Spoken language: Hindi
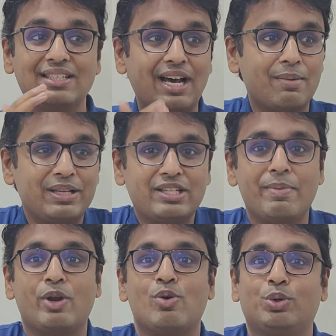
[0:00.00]
सारे बच्चे
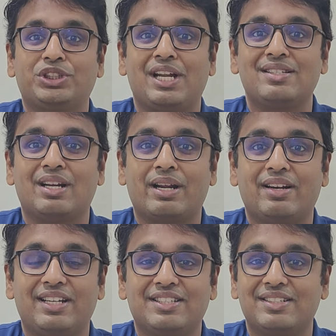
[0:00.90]
मेरे को क्वेश्चन
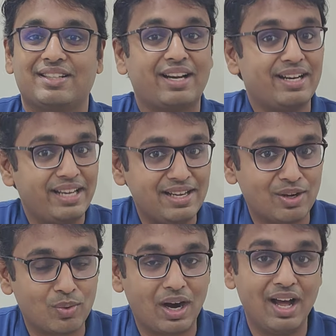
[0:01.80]
आंसर डिस्कस कर रहे नहीं
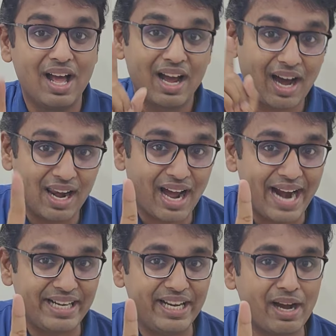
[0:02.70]
करूंगा कल का
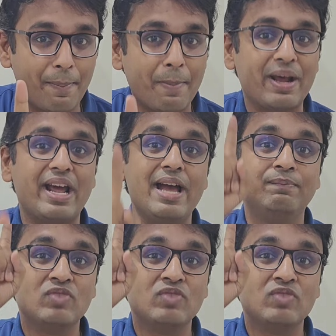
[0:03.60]
आईटीटी का पेपर है